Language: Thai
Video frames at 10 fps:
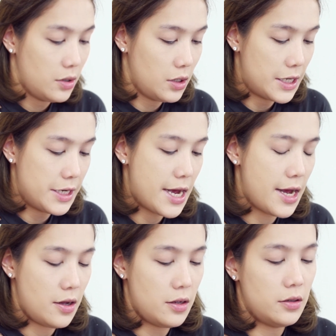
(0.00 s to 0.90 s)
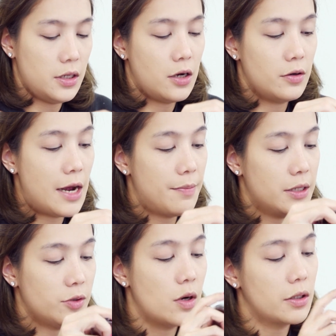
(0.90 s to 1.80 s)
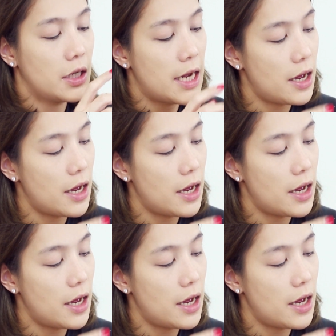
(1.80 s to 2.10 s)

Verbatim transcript: คืออันเนี้ยที่เขาทำมาช่วงหนึ่